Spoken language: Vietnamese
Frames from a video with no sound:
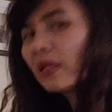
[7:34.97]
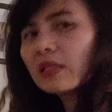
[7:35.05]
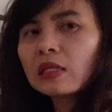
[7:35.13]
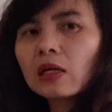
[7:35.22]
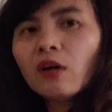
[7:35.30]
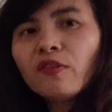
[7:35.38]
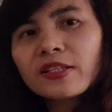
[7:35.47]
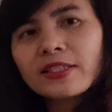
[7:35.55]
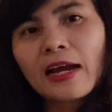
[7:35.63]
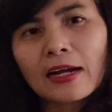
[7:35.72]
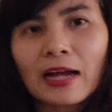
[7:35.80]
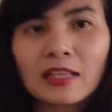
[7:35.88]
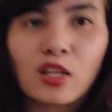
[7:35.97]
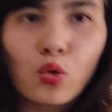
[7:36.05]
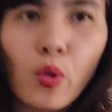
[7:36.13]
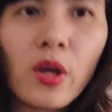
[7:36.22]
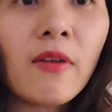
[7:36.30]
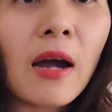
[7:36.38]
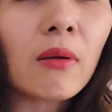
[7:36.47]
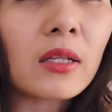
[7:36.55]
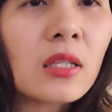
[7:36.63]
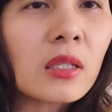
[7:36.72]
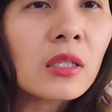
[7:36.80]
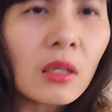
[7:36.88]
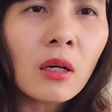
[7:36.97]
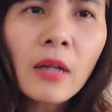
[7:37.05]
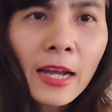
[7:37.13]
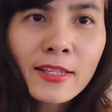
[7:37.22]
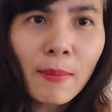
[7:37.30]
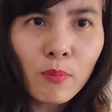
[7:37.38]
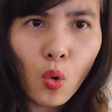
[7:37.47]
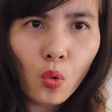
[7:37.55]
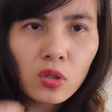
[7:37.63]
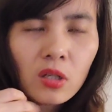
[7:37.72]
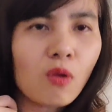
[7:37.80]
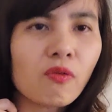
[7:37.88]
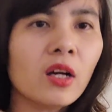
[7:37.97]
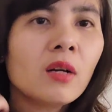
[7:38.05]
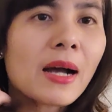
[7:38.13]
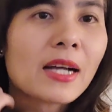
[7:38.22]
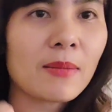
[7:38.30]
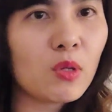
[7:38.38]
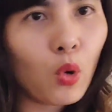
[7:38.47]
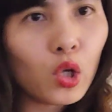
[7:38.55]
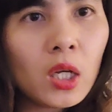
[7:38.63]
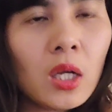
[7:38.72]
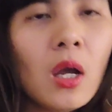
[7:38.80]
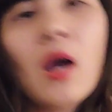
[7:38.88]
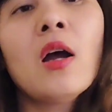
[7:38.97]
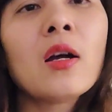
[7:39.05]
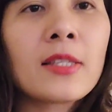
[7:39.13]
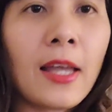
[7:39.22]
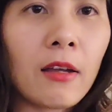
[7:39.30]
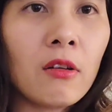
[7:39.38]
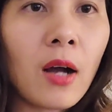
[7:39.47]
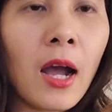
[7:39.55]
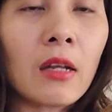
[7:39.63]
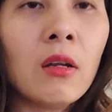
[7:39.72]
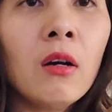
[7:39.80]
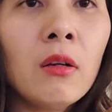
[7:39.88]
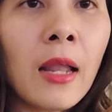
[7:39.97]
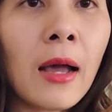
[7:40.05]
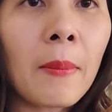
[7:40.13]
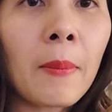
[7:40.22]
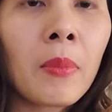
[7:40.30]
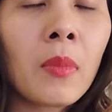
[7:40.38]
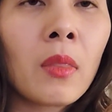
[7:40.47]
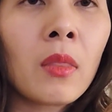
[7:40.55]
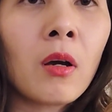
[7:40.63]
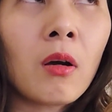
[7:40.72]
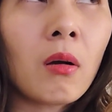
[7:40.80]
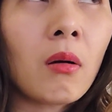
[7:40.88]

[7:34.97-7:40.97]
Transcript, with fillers: mình chỉ có phải trả cả tiền thuế vào là chỉ nhỉnh hơn 200 thôi chứ không phải hơn 300 như mọi khi rẻ được hẳn hơn là uh,